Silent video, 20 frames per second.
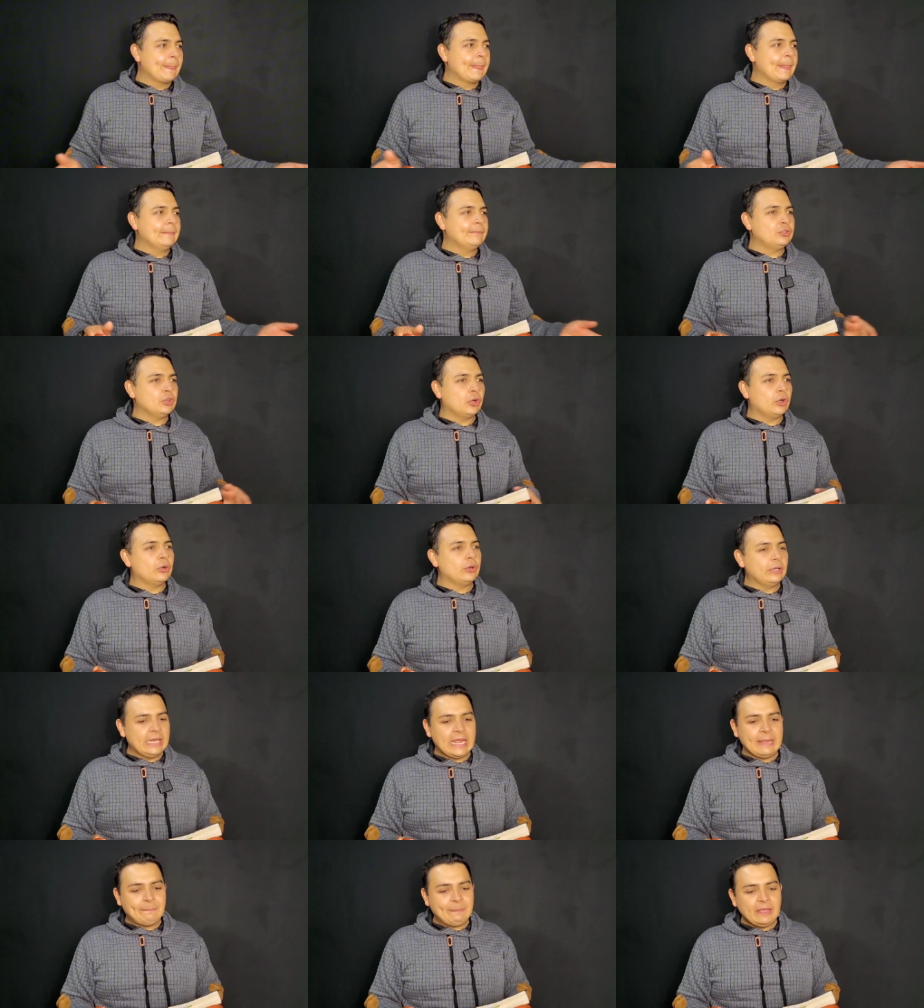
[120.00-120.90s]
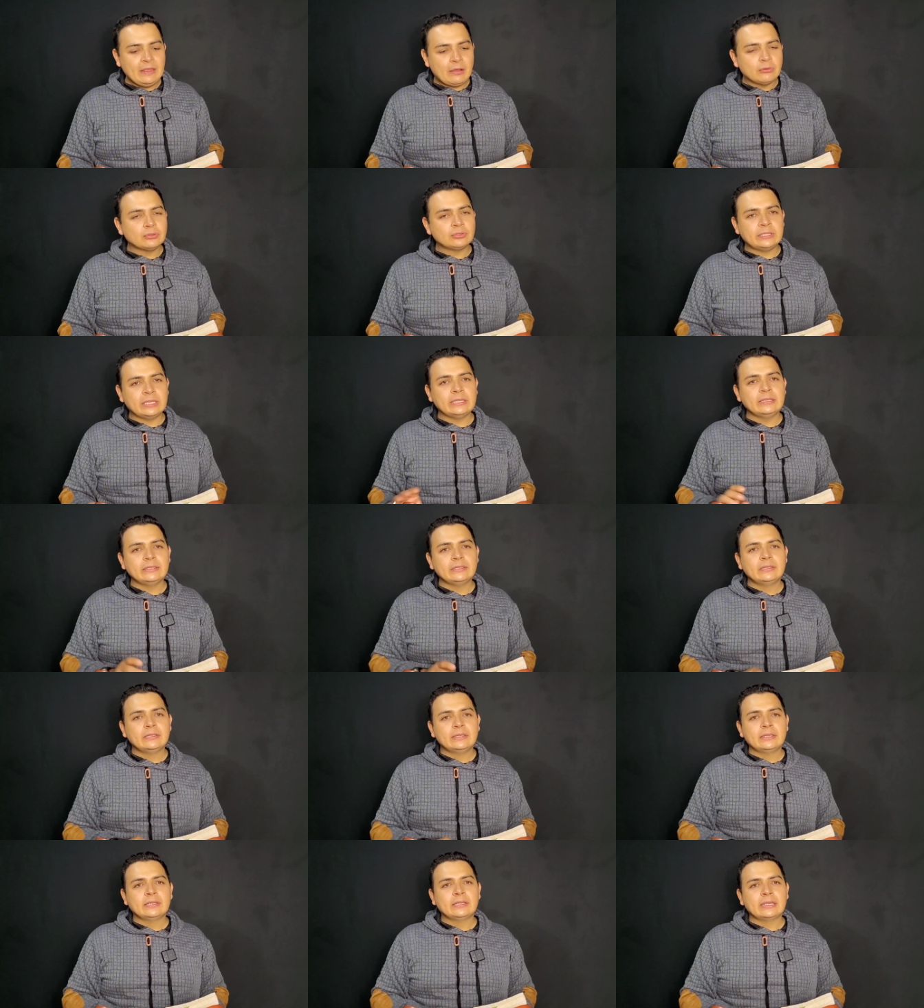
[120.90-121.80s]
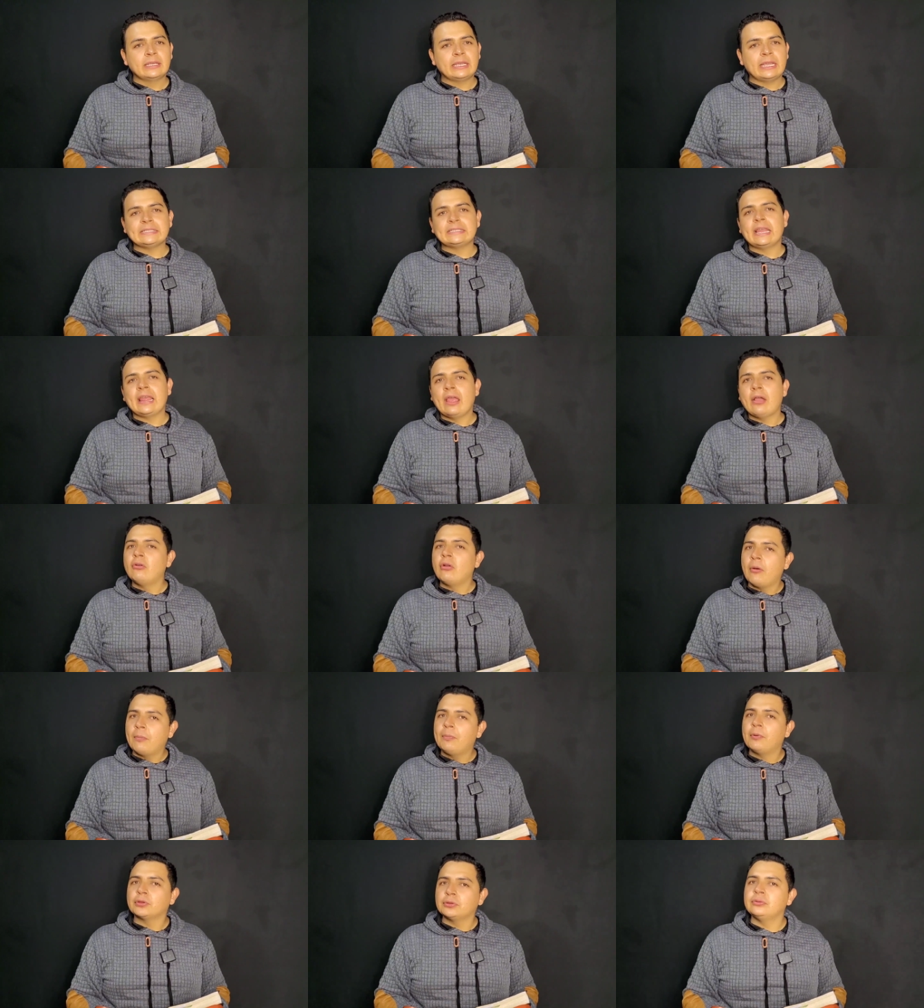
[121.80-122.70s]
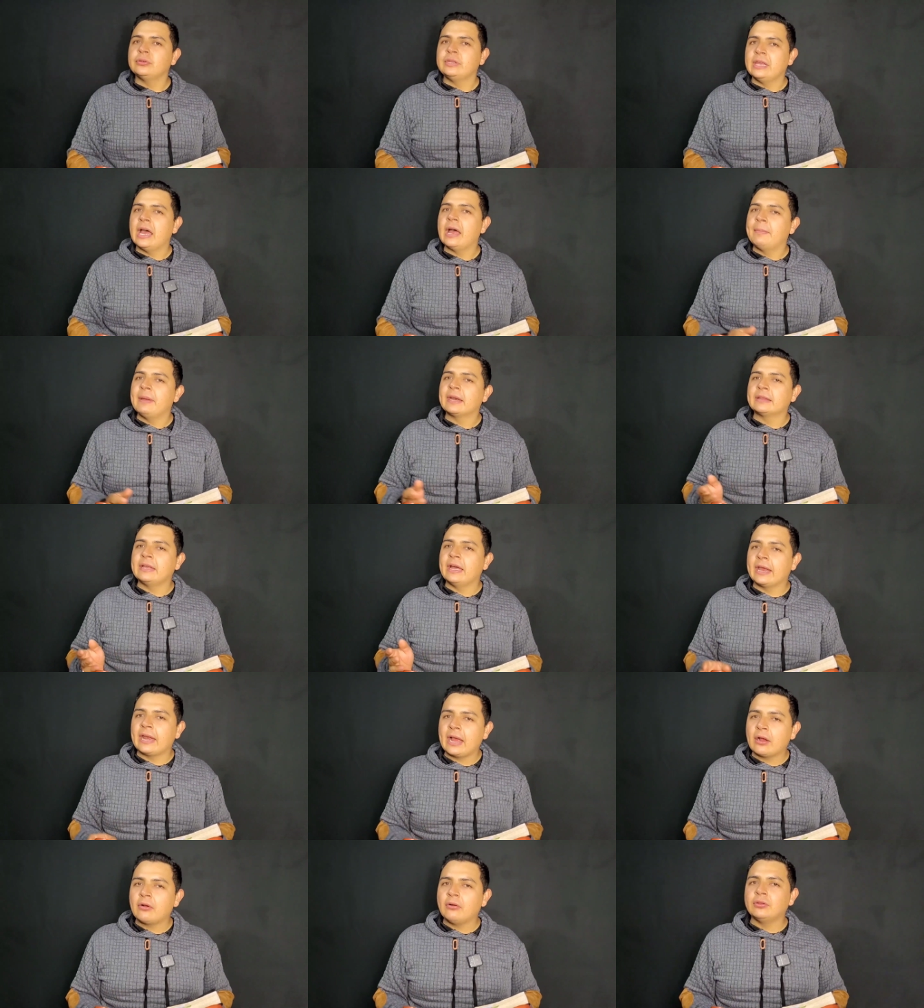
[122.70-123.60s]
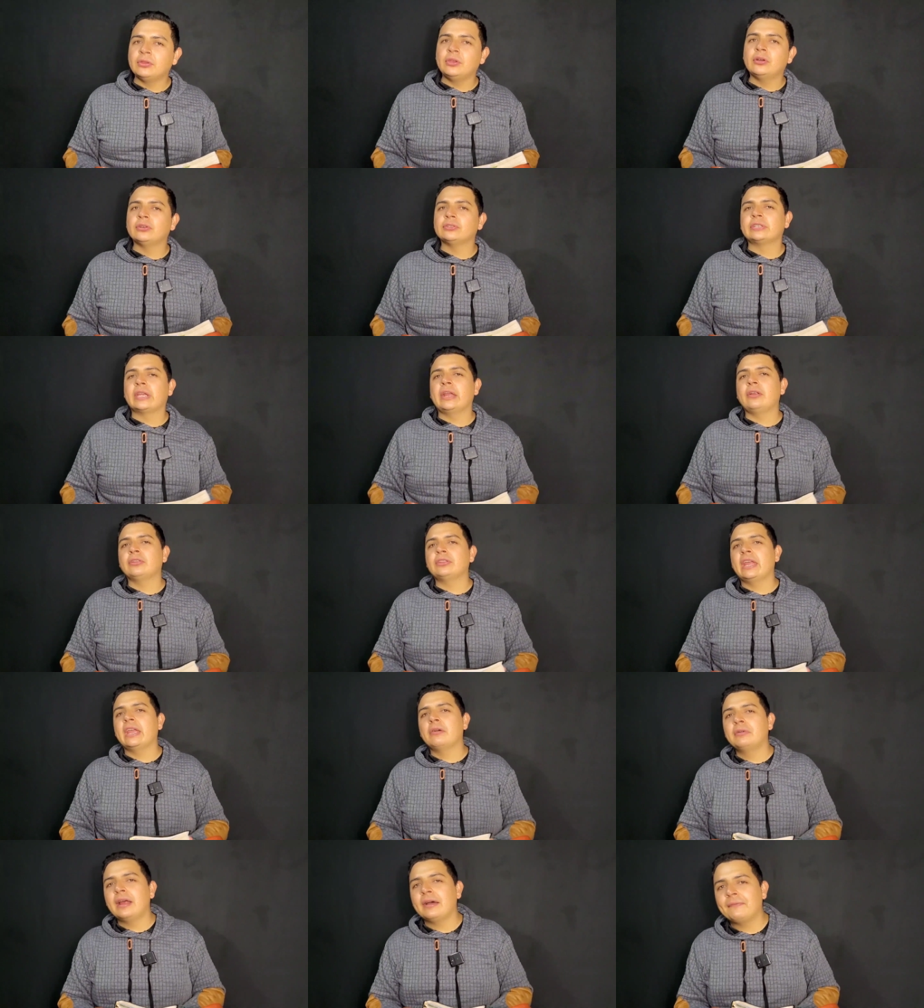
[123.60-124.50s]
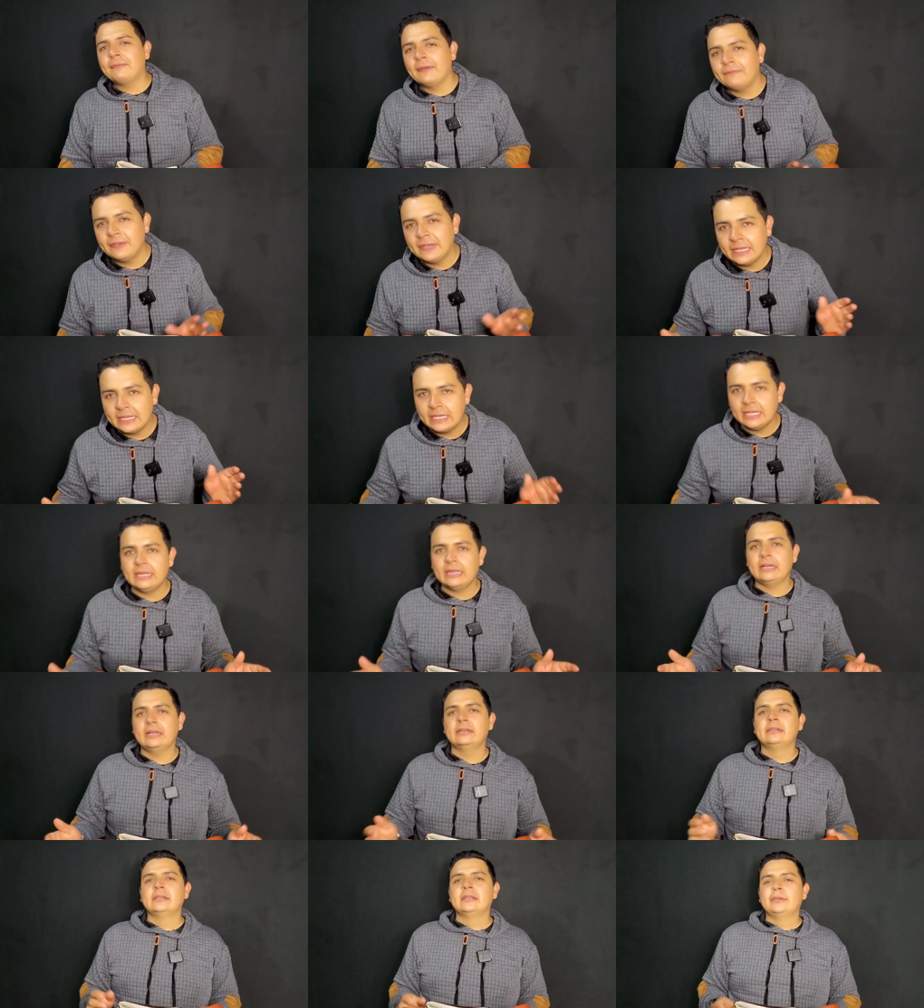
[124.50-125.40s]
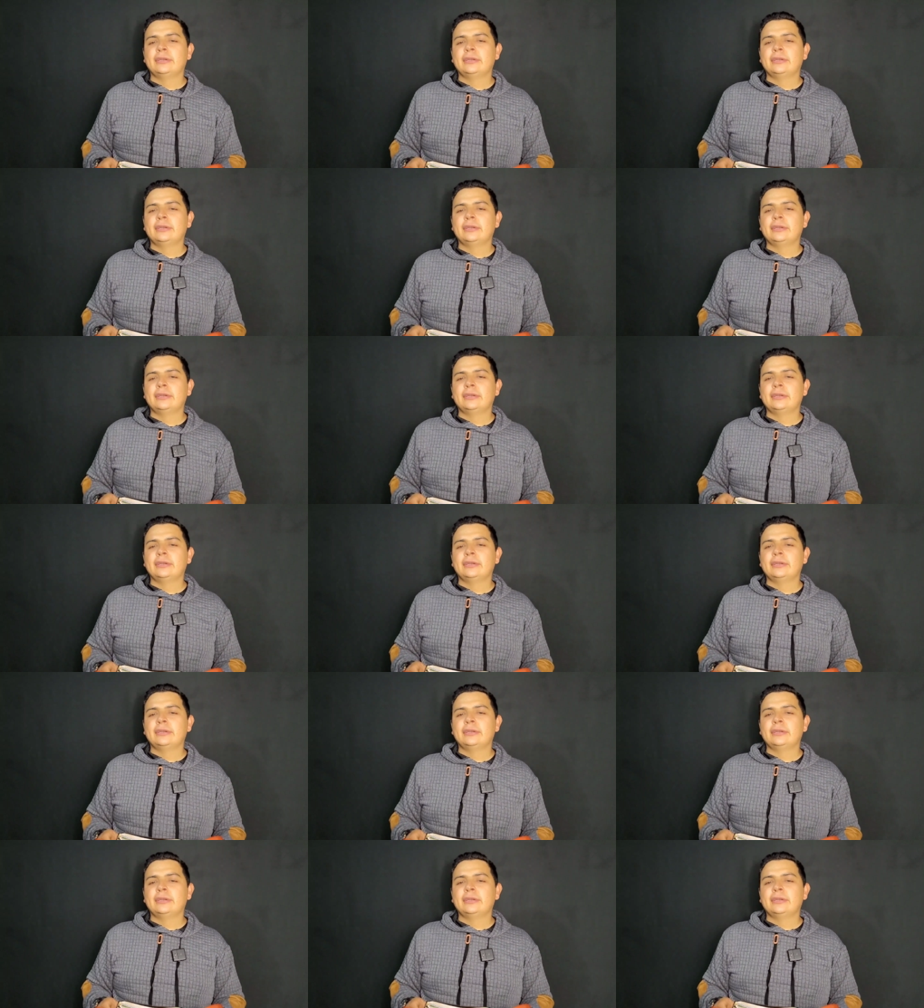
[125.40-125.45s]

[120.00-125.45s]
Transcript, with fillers: yo le pido a usted que se dé una oportunidad verdadera con Dios, que no tenga una fe fingida